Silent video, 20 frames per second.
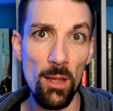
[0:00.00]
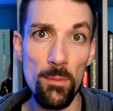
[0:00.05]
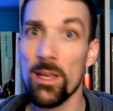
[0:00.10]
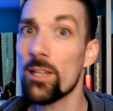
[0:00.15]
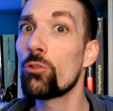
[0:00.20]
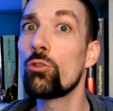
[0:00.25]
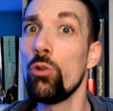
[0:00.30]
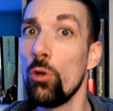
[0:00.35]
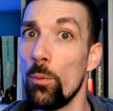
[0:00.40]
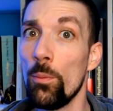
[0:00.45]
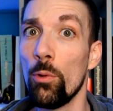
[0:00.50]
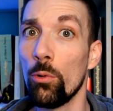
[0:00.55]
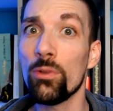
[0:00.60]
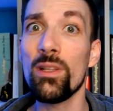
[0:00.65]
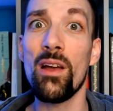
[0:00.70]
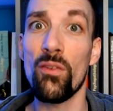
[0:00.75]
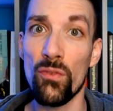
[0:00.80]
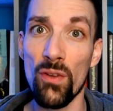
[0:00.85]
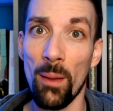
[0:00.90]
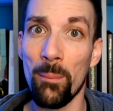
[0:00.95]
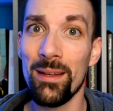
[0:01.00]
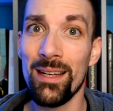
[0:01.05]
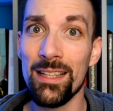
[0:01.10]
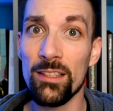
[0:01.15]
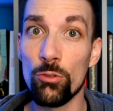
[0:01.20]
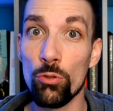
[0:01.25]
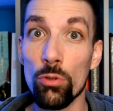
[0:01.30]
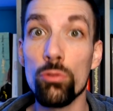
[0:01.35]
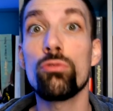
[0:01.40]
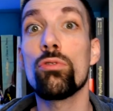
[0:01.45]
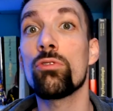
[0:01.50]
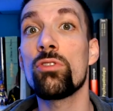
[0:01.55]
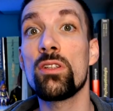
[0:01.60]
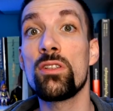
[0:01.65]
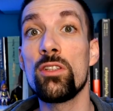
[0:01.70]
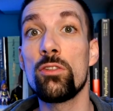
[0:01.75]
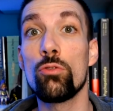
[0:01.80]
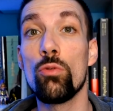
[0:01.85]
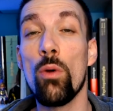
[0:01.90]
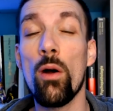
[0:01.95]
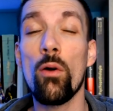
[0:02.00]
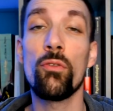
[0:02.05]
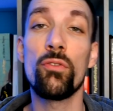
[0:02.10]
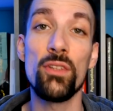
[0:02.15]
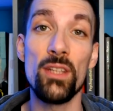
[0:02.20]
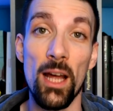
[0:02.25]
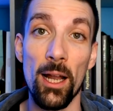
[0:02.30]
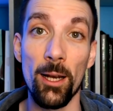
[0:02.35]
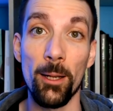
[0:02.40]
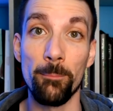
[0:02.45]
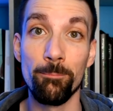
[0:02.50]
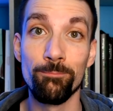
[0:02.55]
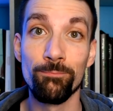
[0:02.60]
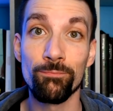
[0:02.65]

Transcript: eh bien tout le monde a fermé les yeux sur cette histoire au final.